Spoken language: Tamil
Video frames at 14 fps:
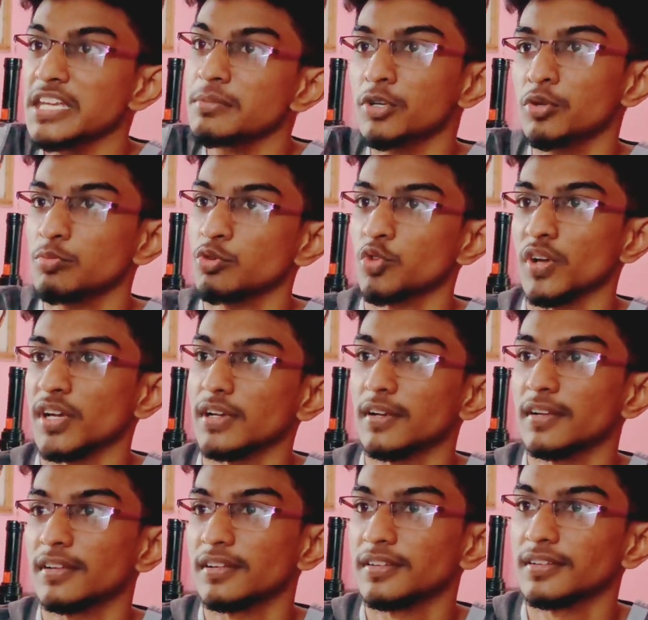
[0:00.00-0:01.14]
ஒரு தண்ணி
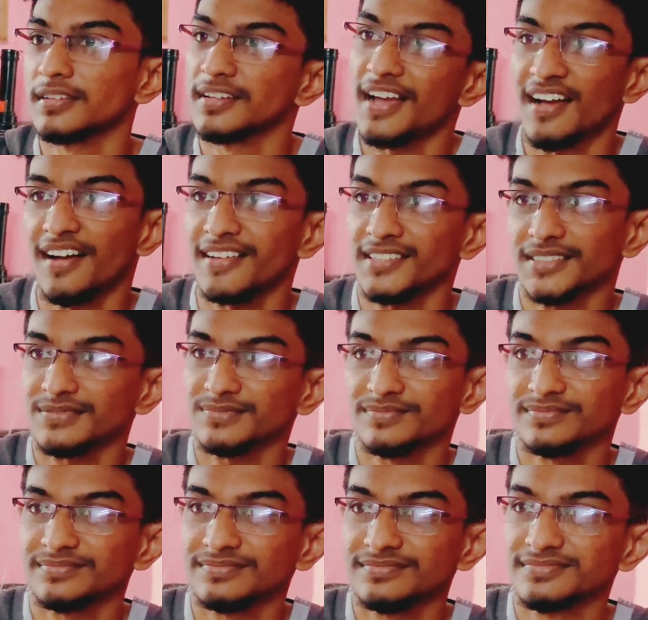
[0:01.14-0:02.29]
மட்டும் போதும் அங்கிள் ஓகேப்பா
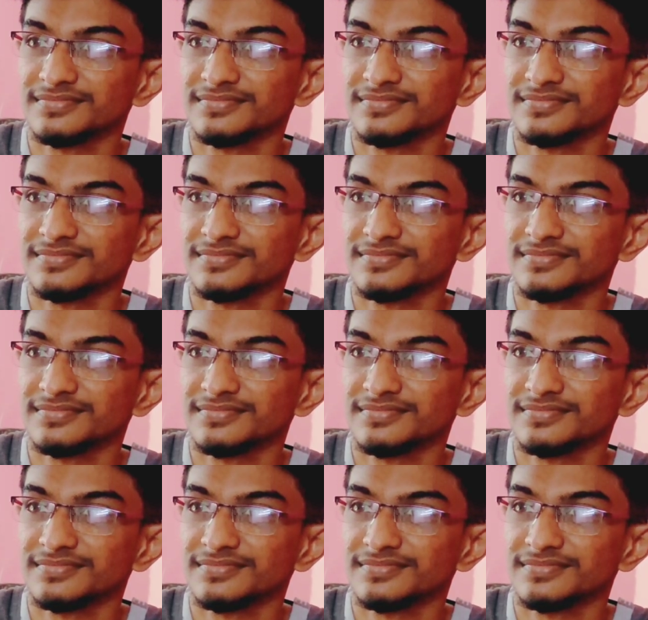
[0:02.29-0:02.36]
ஆ